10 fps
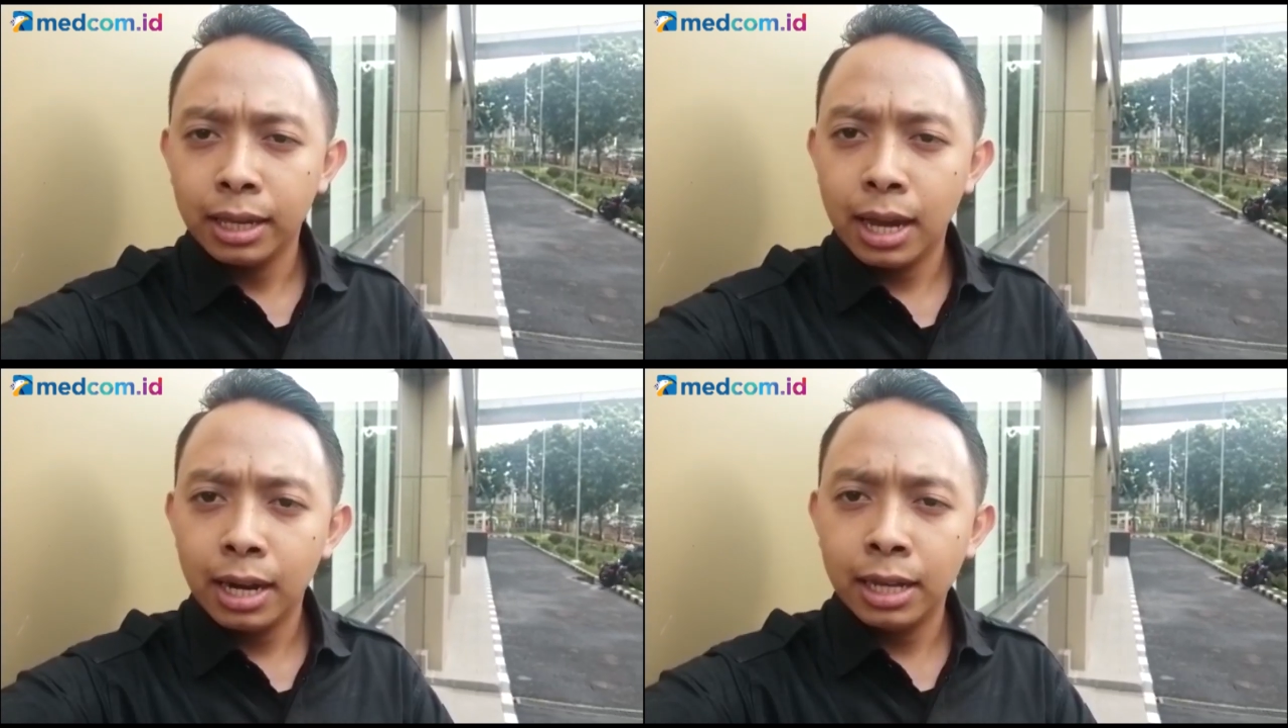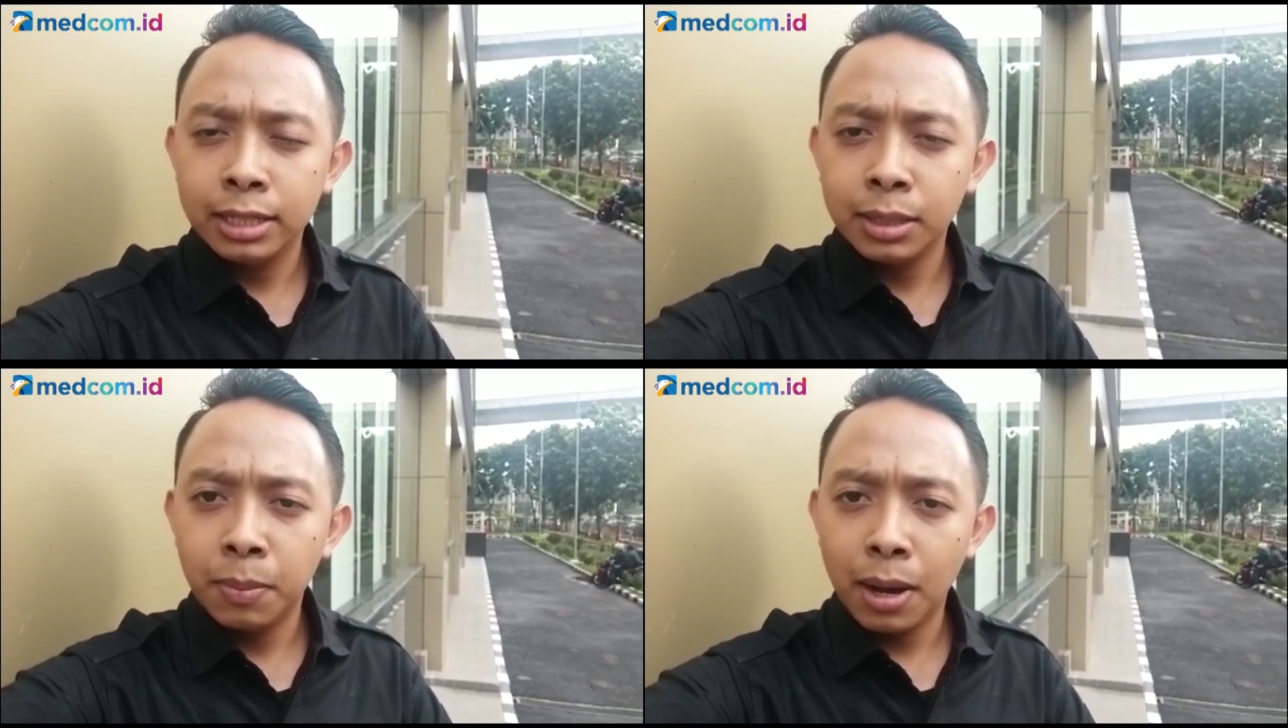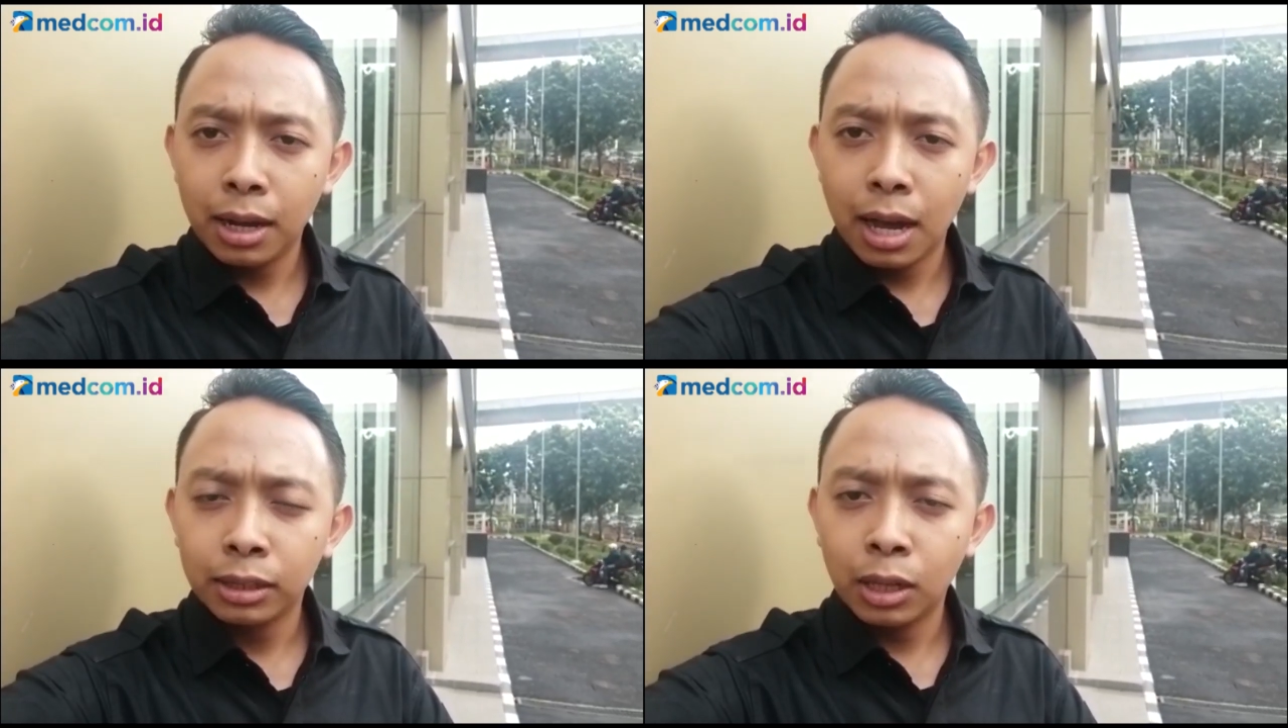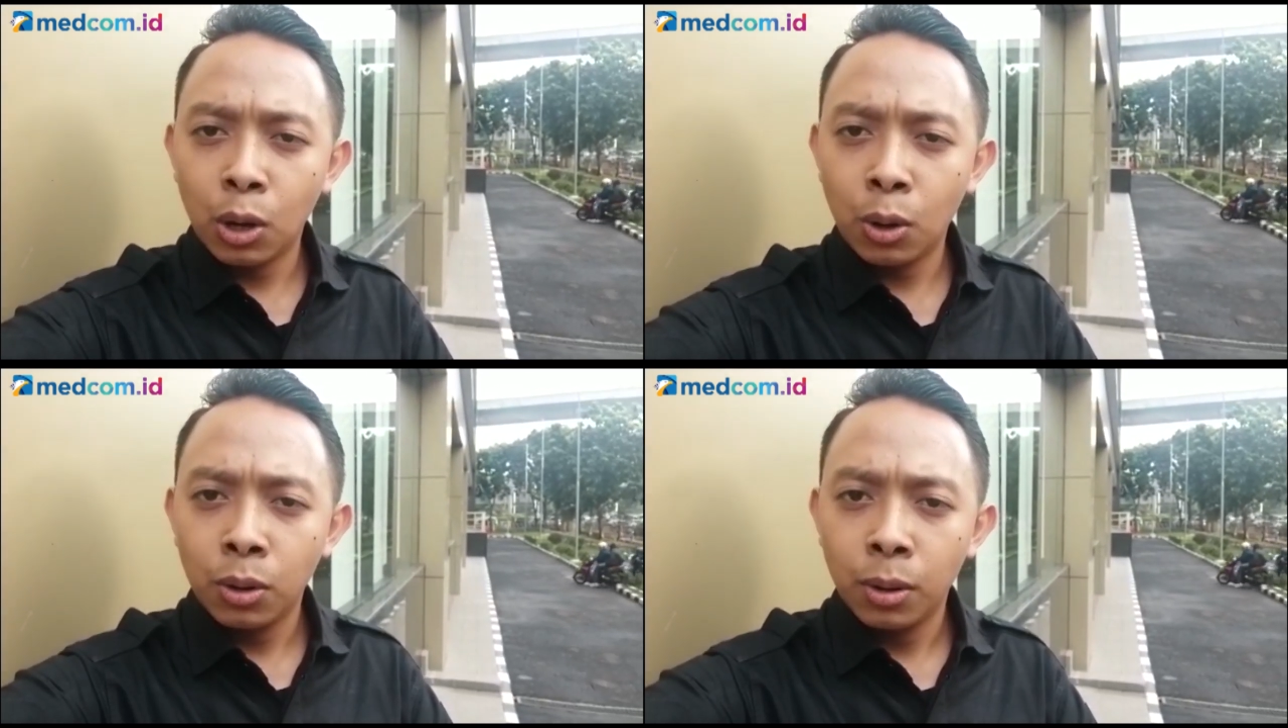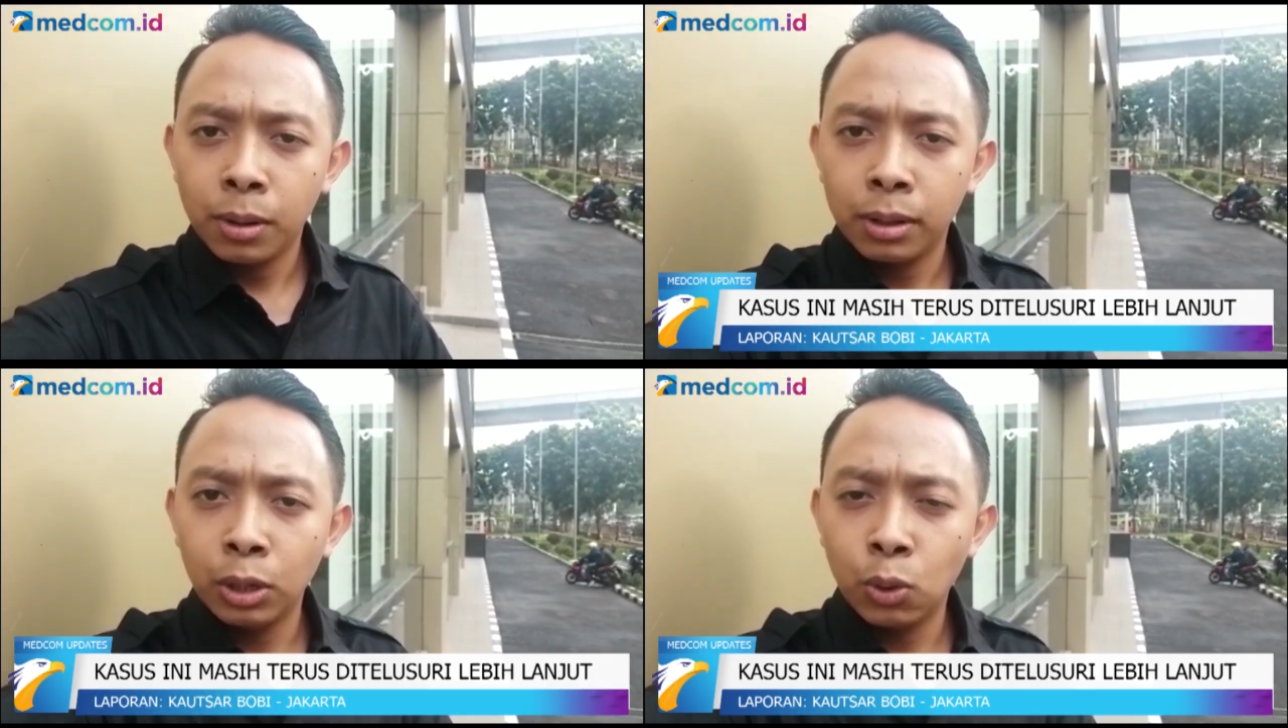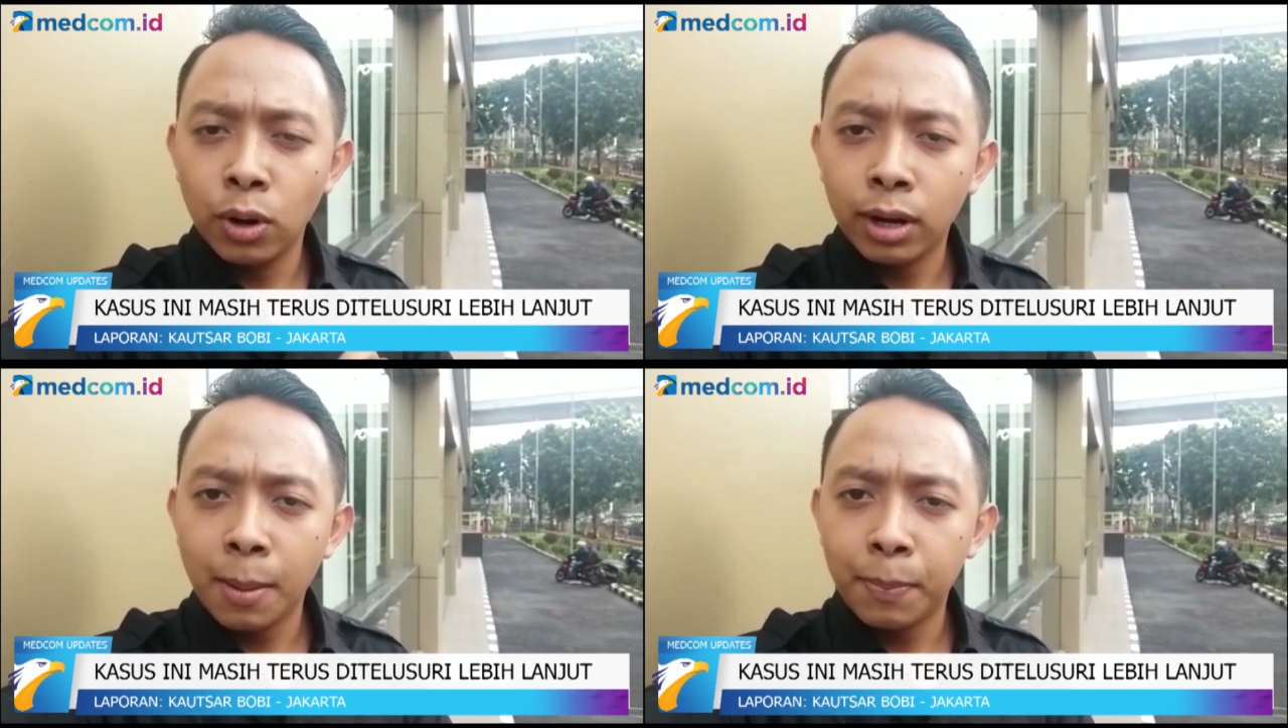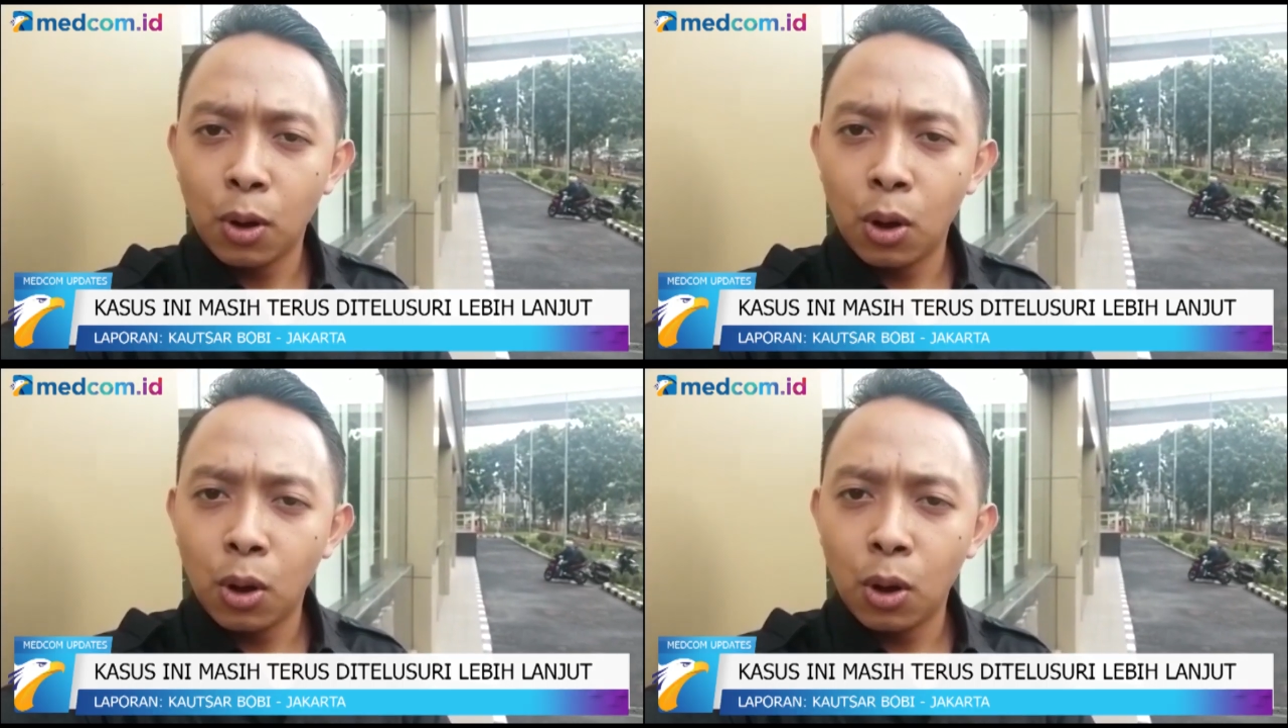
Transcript: Ia dijebak atau diungkap